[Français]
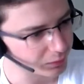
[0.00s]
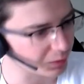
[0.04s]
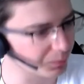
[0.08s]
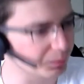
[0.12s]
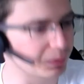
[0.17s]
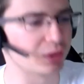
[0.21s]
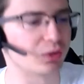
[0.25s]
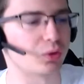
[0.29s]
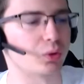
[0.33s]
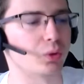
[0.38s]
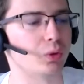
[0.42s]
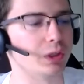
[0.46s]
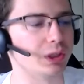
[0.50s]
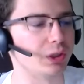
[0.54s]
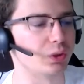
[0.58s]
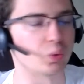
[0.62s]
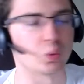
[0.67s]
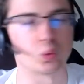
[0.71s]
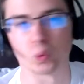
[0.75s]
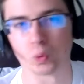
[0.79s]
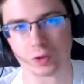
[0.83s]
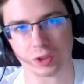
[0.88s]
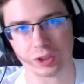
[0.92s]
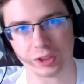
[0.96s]
parce qu'ils sont
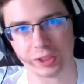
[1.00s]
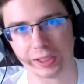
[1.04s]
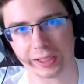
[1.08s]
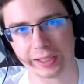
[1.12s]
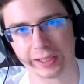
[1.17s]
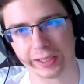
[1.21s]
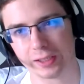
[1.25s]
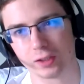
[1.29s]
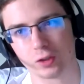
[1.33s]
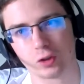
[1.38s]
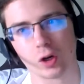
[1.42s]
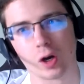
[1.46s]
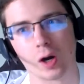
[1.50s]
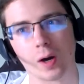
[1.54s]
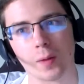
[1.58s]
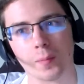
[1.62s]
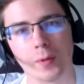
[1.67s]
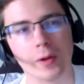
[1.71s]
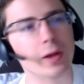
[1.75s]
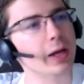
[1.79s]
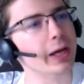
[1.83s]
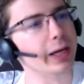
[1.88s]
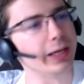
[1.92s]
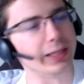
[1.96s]
considérés
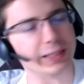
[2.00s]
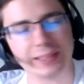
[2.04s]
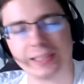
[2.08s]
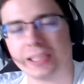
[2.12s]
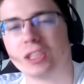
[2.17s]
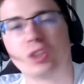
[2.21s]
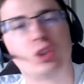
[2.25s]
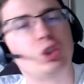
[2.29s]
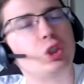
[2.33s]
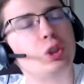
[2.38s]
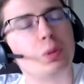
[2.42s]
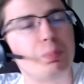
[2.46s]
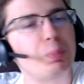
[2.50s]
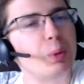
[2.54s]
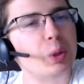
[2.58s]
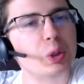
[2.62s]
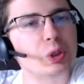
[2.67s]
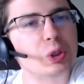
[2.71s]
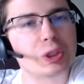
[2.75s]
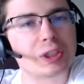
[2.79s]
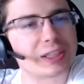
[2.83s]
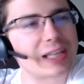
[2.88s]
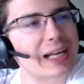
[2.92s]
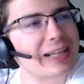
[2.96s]
comme des suppôts
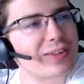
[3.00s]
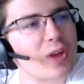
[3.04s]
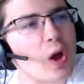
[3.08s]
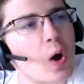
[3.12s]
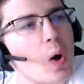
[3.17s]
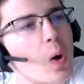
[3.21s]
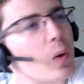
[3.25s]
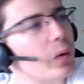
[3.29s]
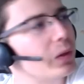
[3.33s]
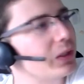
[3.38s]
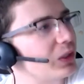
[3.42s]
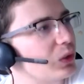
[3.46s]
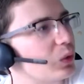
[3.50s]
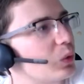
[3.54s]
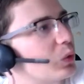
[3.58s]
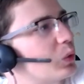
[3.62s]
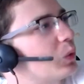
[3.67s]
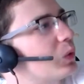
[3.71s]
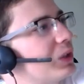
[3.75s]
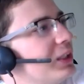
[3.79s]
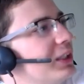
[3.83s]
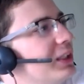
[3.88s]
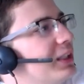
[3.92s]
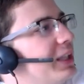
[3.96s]
de Satan, ils sont
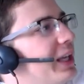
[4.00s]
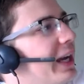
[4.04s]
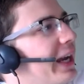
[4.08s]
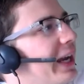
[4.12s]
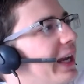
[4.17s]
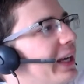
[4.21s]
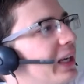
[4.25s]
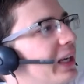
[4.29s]
considérés